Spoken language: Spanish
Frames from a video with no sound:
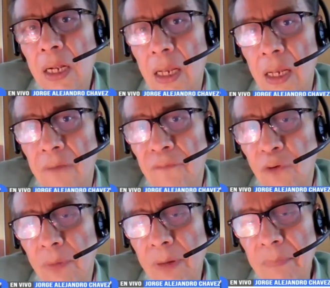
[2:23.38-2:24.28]
eh,
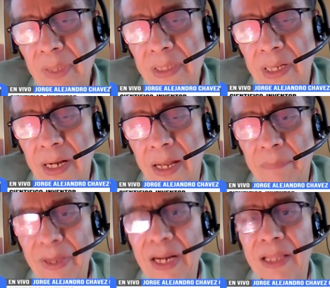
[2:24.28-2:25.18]
formalmente la
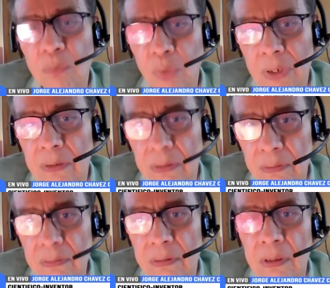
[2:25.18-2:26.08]
pena de muerte.
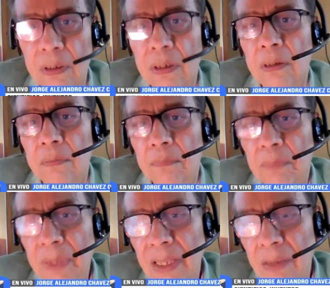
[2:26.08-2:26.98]

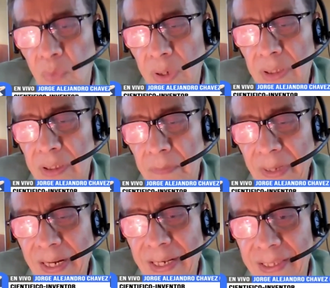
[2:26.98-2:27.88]
Pena de muerte
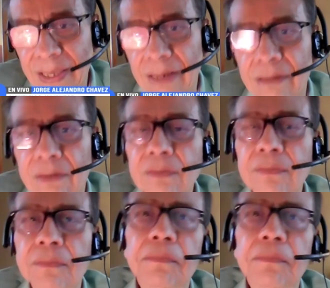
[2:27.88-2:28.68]
para quién, ¿no?